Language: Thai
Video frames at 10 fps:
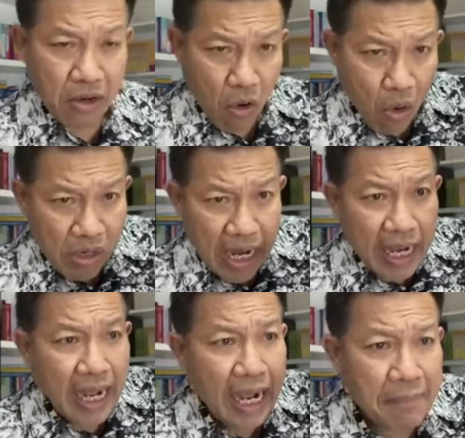โกงรา
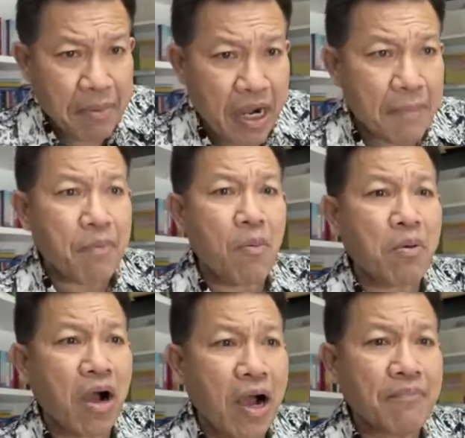คาเผลอปุ๊บ
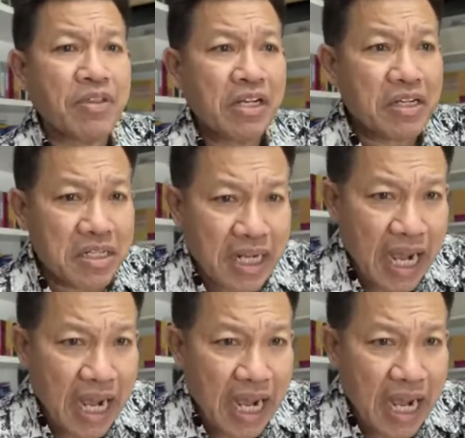ก็ขึ้น